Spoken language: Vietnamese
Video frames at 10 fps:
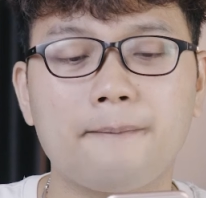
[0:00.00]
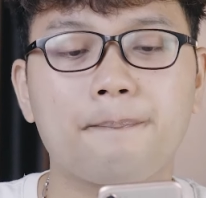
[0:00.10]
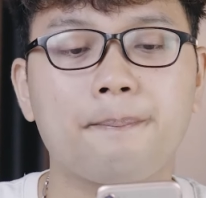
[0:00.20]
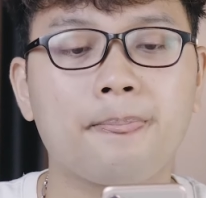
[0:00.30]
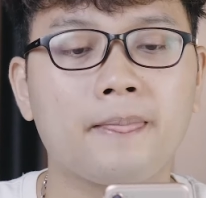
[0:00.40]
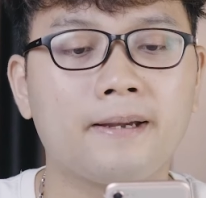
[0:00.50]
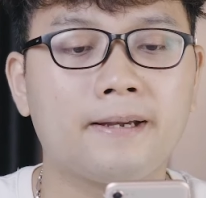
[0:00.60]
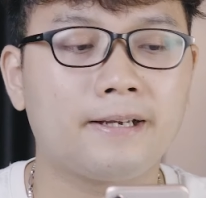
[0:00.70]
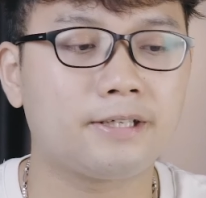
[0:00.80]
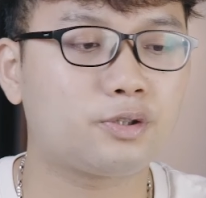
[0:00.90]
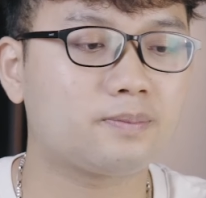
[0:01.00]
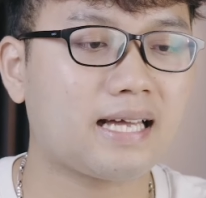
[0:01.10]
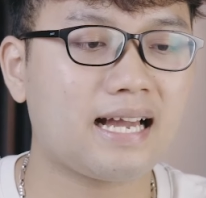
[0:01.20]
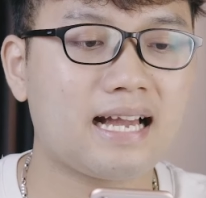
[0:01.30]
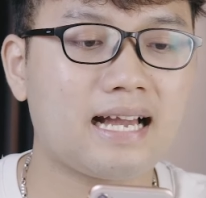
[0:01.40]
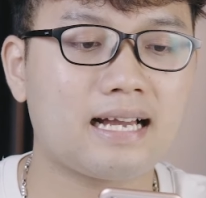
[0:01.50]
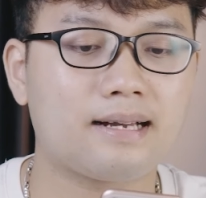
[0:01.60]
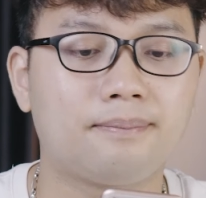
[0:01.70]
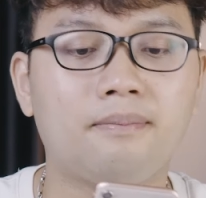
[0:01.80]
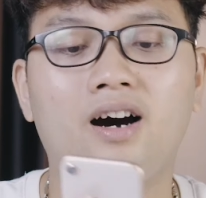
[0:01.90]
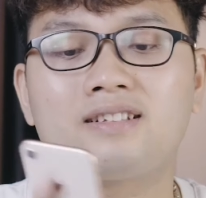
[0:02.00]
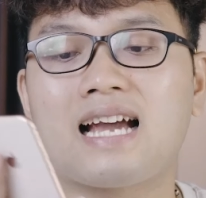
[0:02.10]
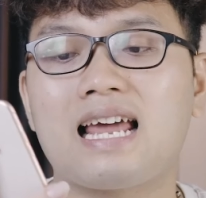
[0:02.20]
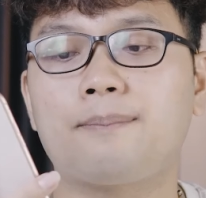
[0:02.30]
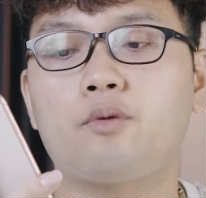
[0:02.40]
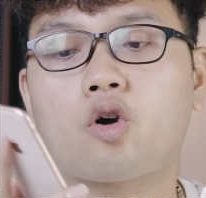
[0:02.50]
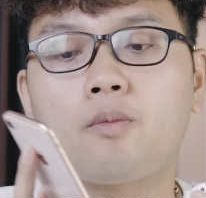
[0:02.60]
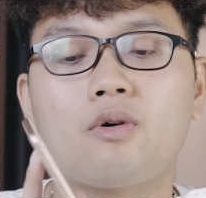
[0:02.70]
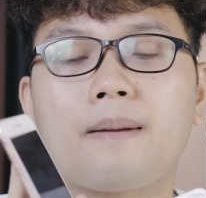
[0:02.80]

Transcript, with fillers: nhá Chúng ta mở ra là có cú